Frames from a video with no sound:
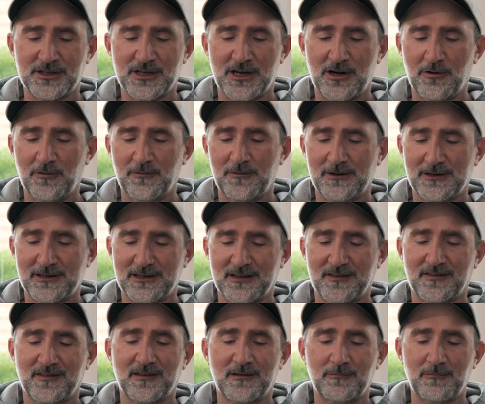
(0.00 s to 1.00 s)
Schaufel
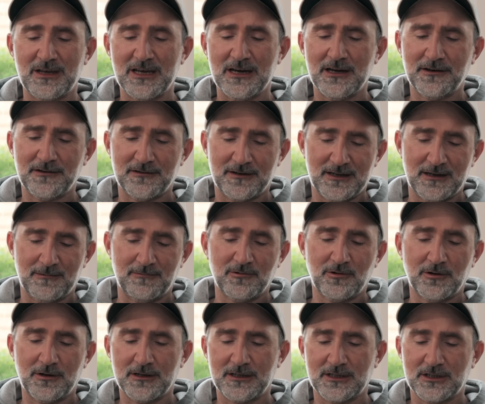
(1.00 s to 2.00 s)
dezimiert und habe
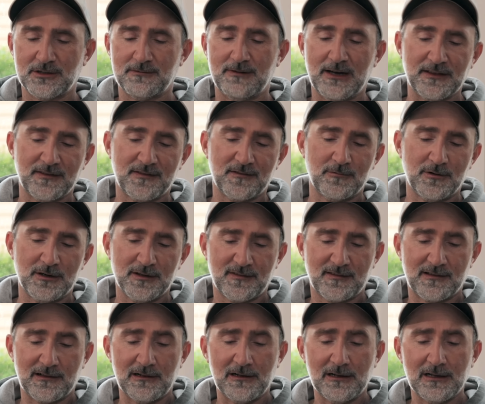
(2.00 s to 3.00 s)
nur noch die
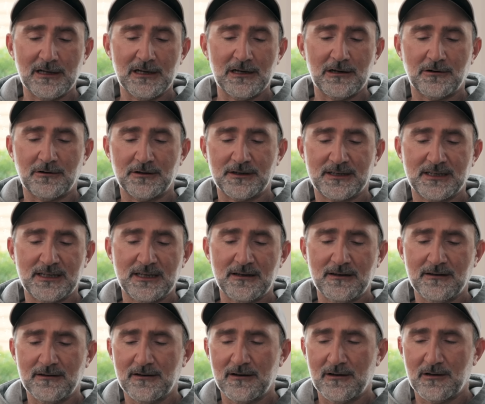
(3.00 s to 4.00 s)
Schwanzwurzel und
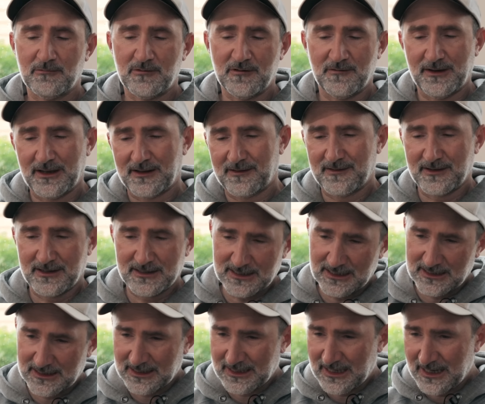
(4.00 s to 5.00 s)
die bewegt sich
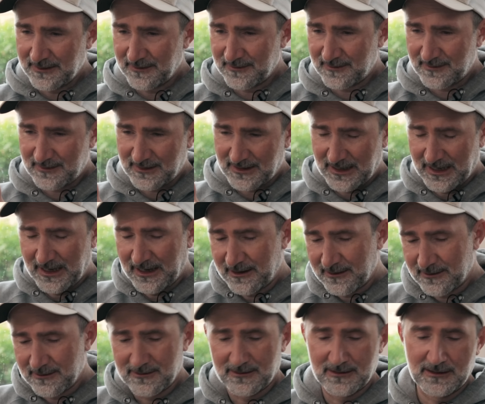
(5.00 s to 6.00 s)
dann ganz
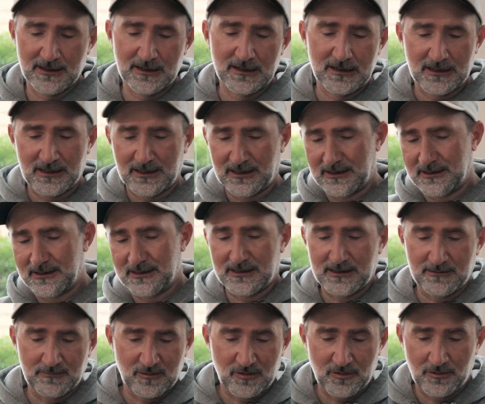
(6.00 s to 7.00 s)
träge hinter
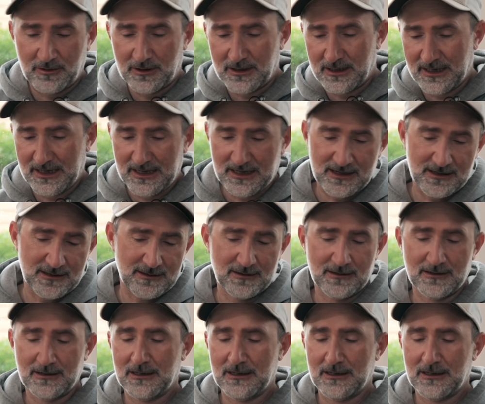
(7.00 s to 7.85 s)
dem Köder her.